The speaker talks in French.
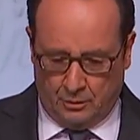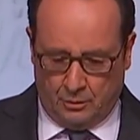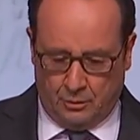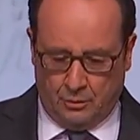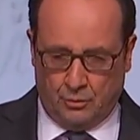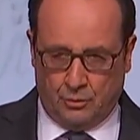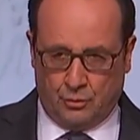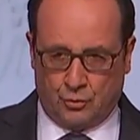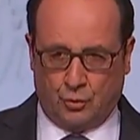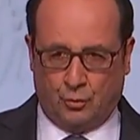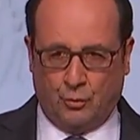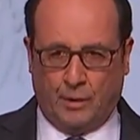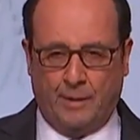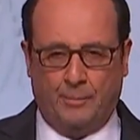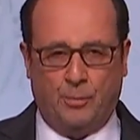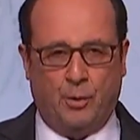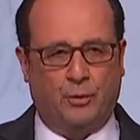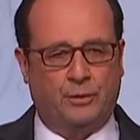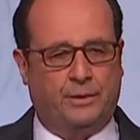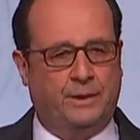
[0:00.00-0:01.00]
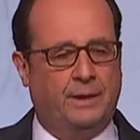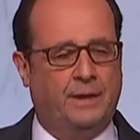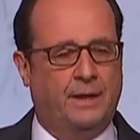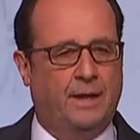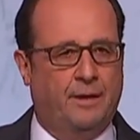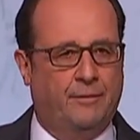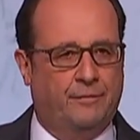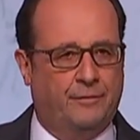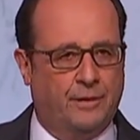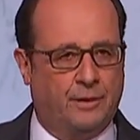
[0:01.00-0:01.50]
Je dois l'aborder
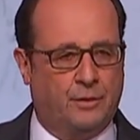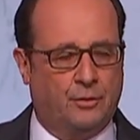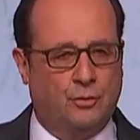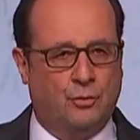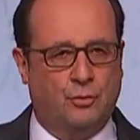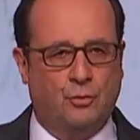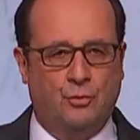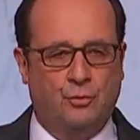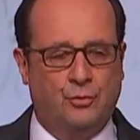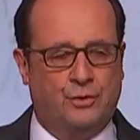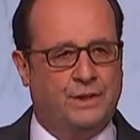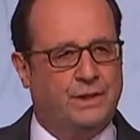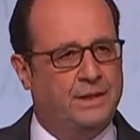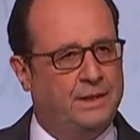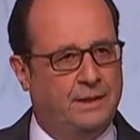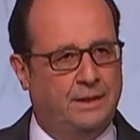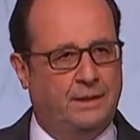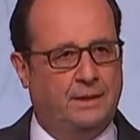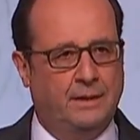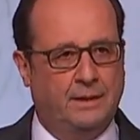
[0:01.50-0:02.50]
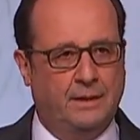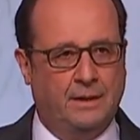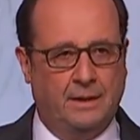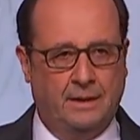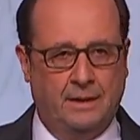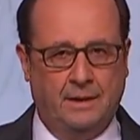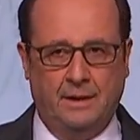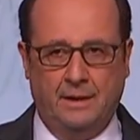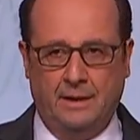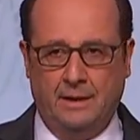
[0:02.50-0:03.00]
avec lucidité
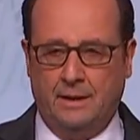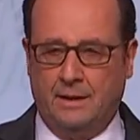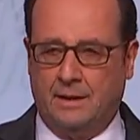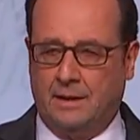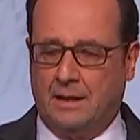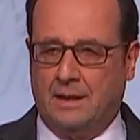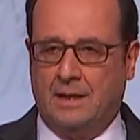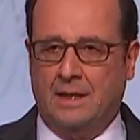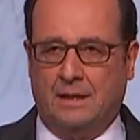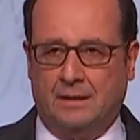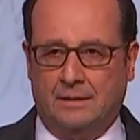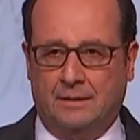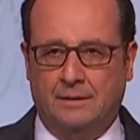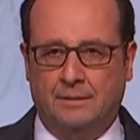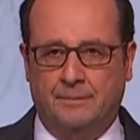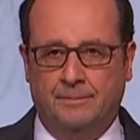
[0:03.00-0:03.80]
et clarté.